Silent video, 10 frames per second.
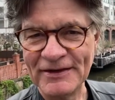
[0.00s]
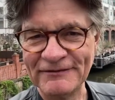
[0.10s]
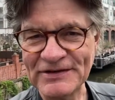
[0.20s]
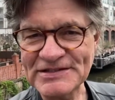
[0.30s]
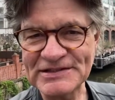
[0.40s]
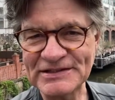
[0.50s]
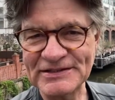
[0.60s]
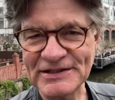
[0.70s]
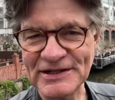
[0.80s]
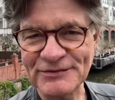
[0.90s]
was die
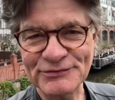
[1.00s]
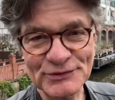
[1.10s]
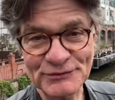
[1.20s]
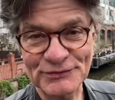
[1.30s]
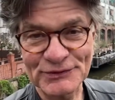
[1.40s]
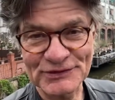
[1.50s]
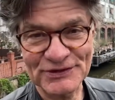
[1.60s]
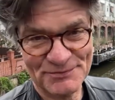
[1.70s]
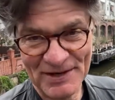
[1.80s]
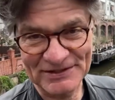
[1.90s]
Kinder da für, für einen
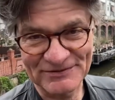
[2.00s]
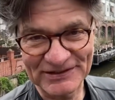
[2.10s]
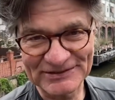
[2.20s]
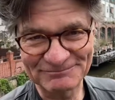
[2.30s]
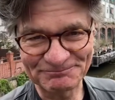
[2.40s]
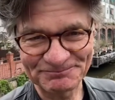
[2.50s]
Geschmack entwickeln.